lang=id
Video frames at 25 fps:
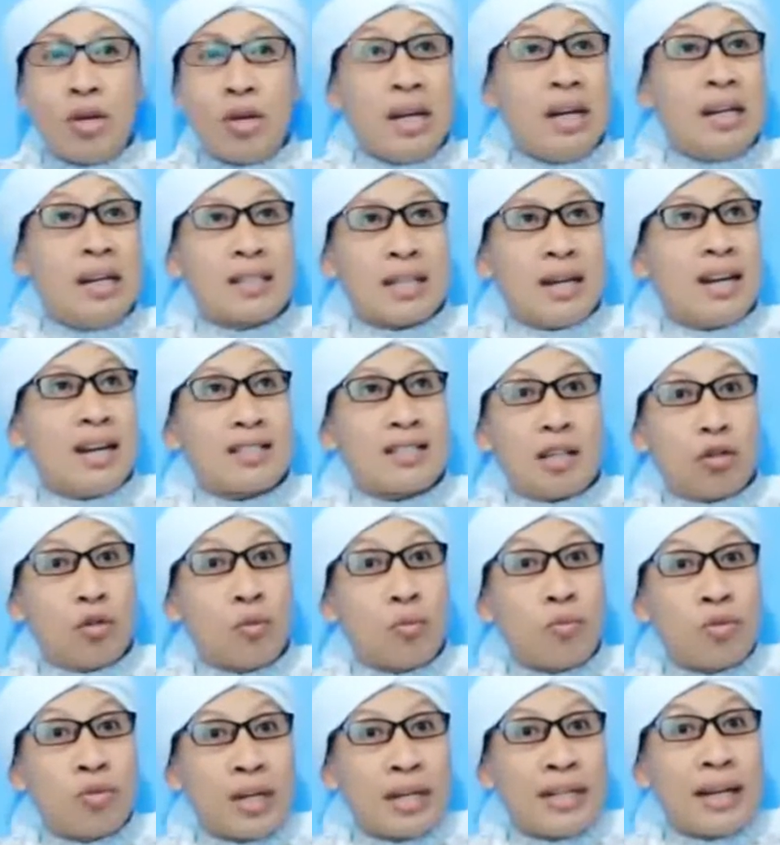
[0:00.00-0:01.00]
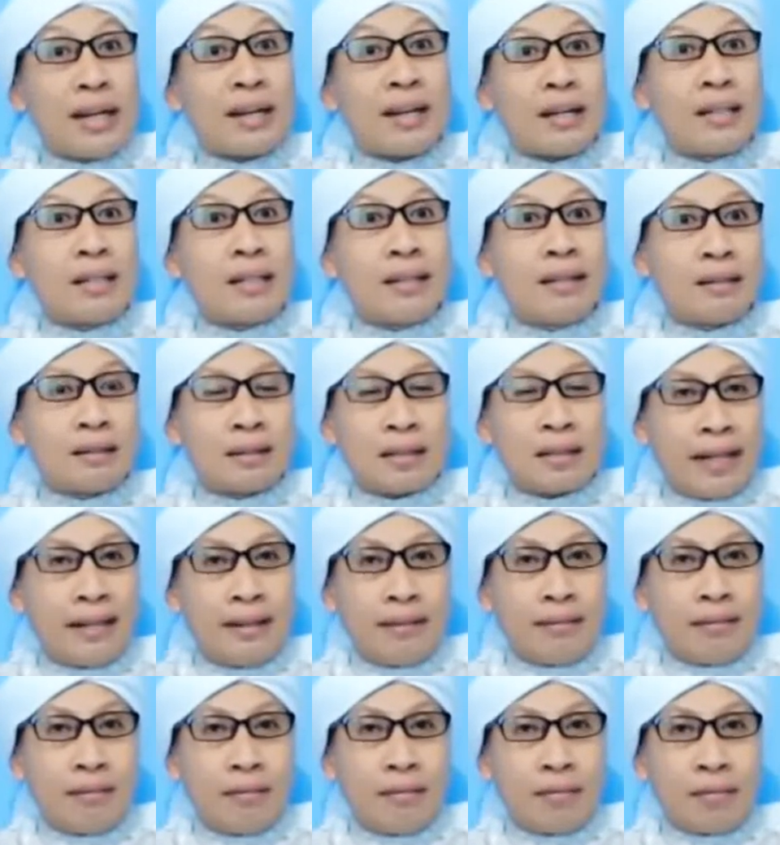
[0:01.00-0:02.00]
Mungkin di sana ada satu budaya yang lagi
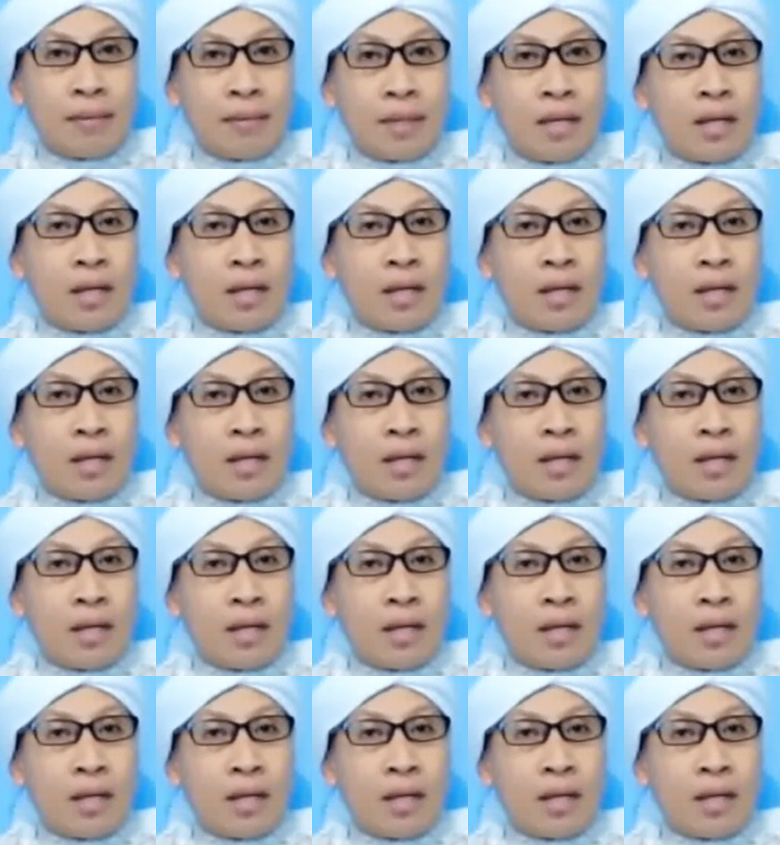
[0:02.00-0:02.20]
ngetrend